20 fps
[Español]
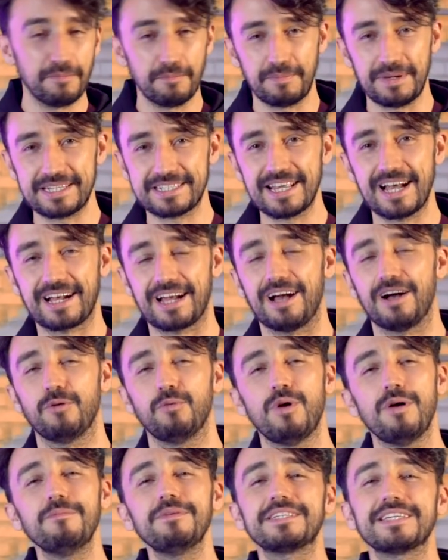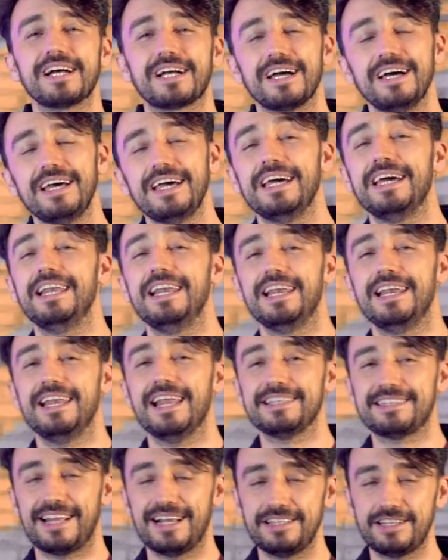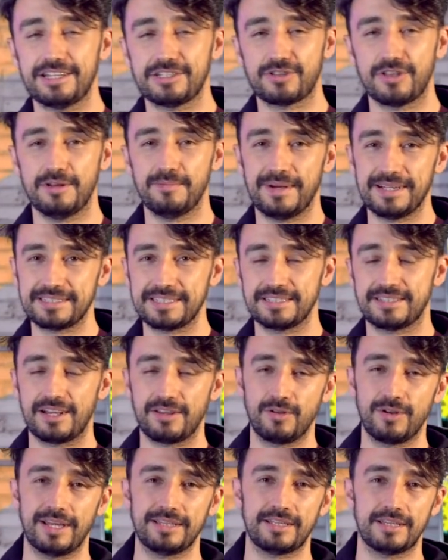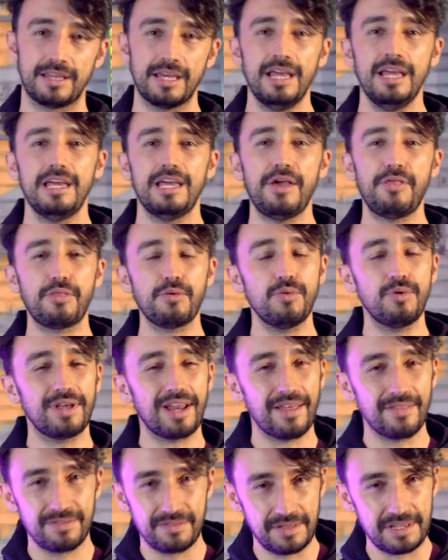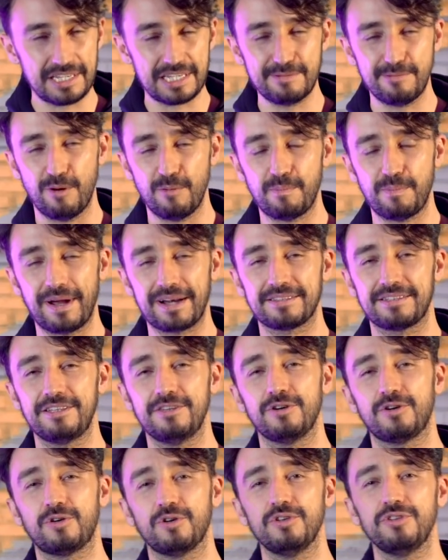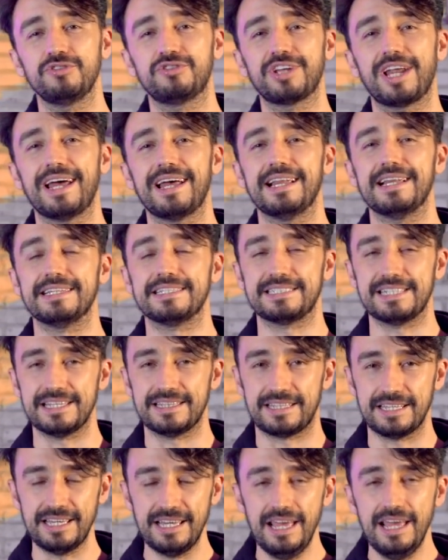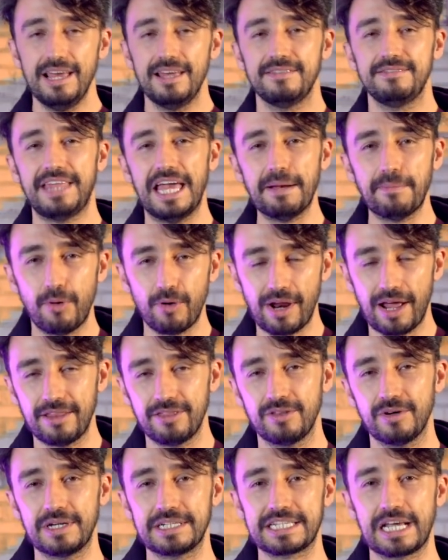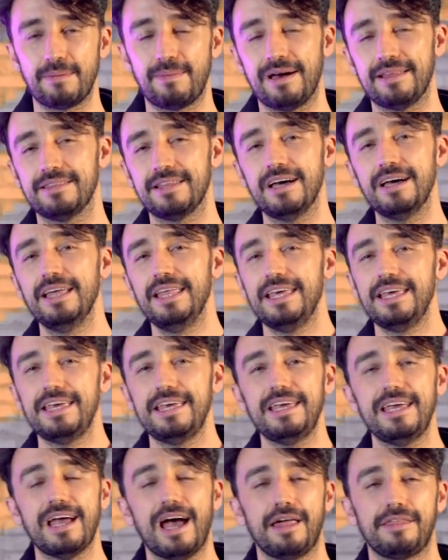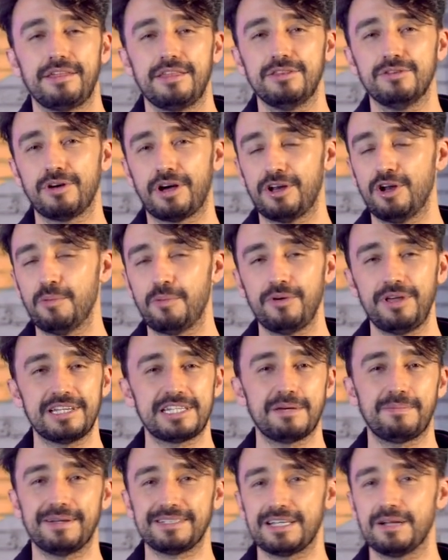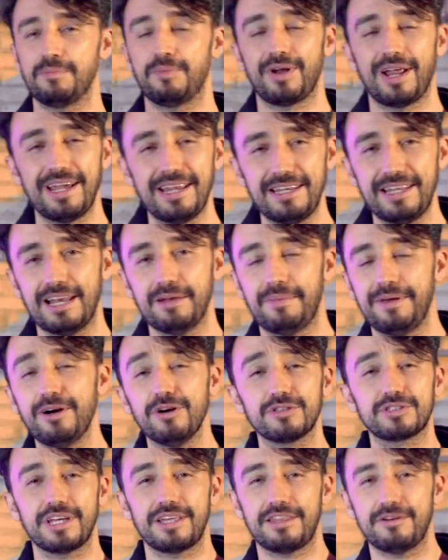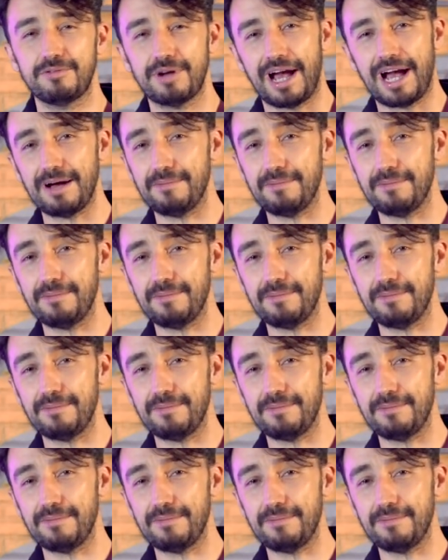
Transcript: Bisaka. Juan Bisaka, el lateral derecho del Manchester United, hizo un grandísimo partido contra el City, devorando esa banda y haciendo que no pudiese pasar por ahí ni el bigote de una